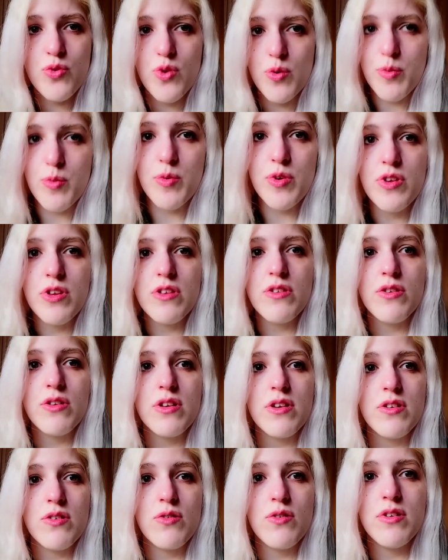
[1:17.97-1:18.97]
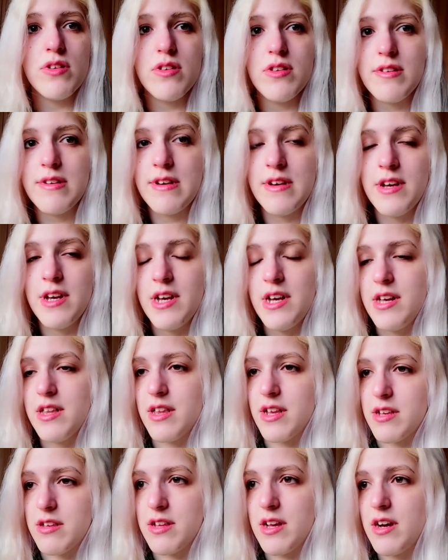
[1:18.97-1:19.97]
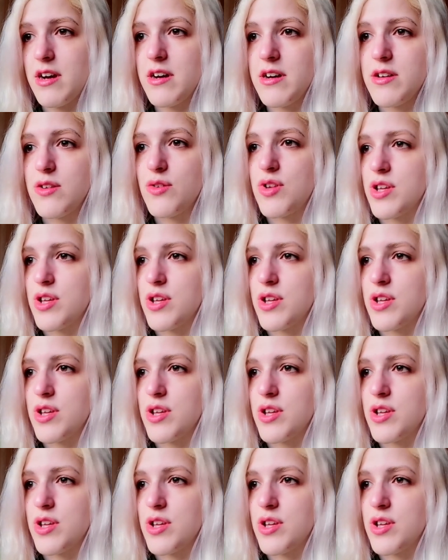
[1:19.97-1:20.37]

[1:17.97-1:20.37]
sobre, muitas outras coisas. Lá está,